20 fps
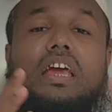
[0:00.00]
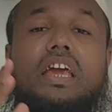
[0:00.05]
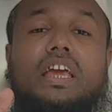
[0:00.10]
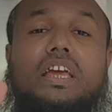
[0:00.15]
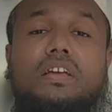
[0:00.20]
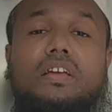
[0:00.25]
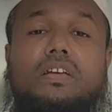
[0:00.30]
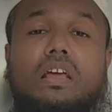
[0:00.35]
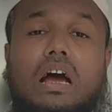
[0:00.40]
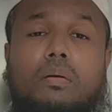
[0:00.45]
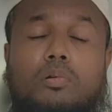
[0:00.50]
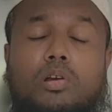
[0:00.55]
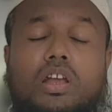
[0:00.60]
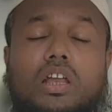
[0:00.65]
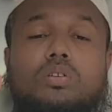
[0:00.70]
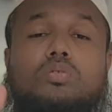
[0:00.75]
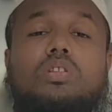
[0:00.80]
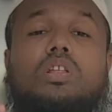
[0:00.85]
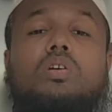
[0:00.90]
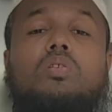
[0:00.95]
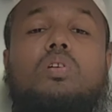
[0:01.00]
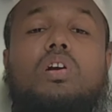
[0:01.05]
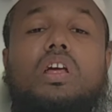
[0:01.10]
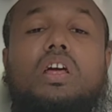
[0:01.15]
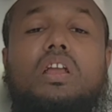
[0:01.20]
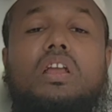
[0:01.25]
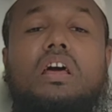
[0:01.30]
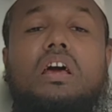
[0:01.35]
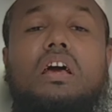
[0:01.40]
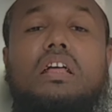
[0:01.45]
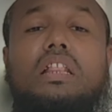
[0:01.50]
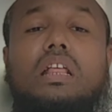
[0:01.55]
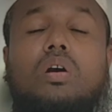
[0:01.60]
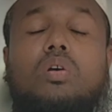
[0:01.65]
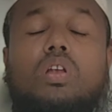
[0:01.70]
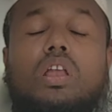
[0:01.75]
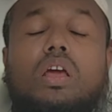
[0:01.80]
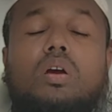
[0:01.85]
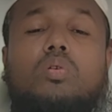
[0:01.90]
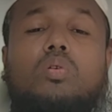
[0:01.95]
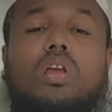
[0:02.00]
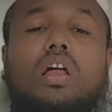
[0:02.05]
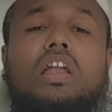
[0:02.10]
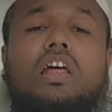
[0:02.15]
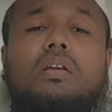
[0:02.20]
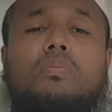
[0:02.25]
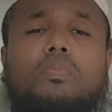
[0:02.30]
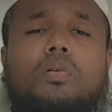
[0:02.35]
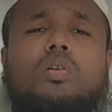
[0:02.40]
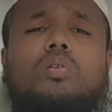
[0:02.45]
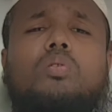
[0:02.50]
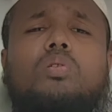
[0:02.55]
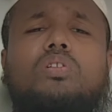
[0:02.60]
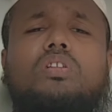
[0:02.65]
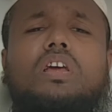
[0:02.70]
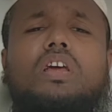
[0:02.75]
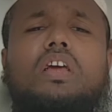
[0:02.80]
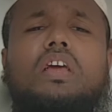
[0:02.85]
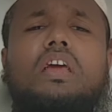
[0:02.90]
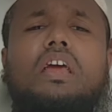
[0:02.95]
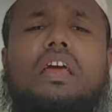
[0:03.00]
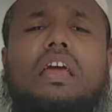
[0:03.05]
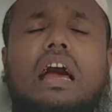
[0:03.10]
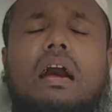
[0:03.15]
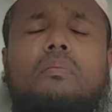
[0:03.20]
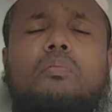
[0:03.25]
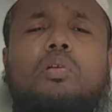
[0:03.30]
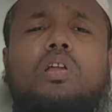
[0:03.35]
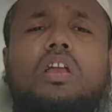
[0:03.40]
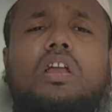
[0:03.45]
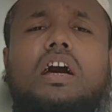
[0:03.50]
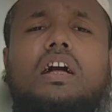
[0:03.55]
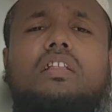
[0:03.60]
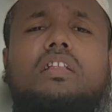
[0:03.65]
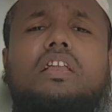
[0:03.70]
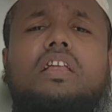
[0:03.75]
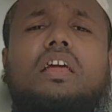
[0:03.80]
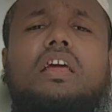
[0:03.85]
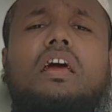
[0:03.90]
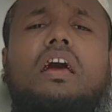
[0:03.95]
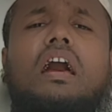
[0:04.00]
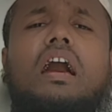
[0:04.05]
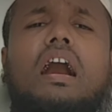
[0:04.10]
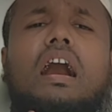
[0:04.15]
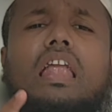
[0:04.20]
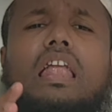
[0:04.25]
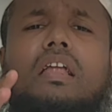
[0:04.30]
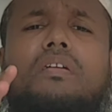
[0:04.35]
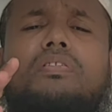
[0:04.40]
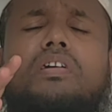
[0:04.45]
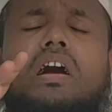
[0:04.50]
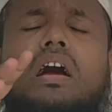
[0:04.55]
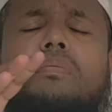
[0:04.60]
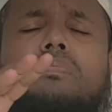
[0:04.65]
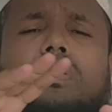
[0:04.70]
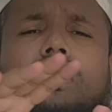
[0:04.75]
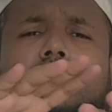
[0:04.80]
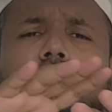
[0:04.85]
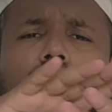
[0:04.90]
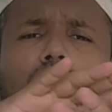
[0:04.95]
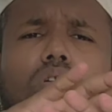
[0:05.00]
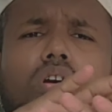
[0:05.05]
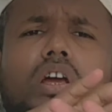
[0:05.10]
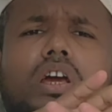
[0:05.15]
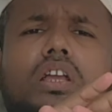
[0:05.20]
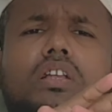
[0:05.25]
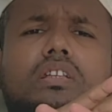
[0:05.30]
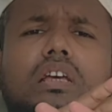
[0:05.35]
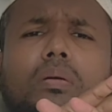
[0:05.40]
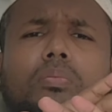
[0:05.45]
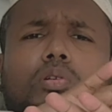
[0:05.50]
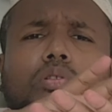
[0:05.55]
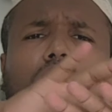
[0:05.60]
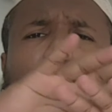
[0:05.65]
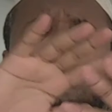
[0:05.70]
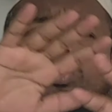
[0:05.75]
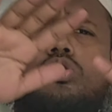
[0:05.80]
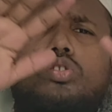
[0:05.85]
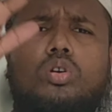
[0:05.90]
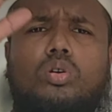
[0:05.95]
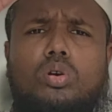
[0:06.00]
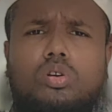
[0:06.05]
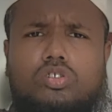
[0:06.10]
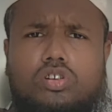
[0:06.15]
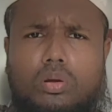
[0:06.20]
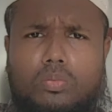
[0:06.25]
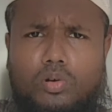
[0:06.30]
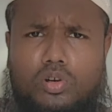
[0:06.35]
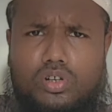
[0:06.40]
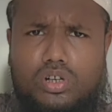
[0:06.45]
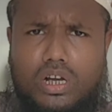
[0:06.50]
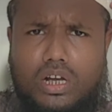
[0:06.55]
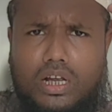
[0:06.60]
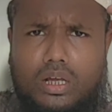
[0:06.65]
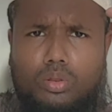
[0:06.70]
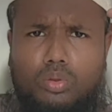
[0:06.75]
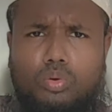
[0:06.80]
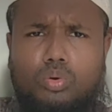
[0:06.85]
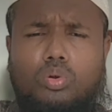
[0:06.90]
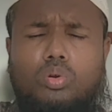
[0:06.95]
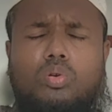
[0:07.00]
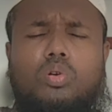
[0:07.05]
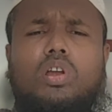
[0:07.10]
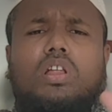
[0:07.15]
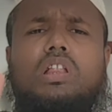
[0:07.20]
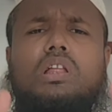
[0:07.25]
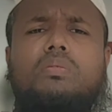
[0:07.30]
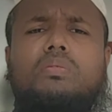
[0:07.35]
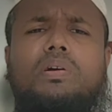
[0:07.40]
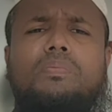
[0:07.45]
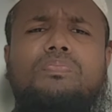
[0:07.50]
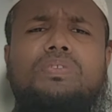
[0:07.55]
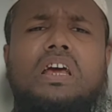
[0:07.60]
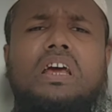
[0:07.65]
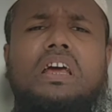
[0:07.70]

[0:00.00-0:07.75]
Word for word: এই আমলটা যদি করেন তাহলে কোরআনের বরকতে এই আমলের খাতিরে আল্লাহাক আপনার চোখের যাবতীয় সকল সমস্যাকে দূর করে দিবে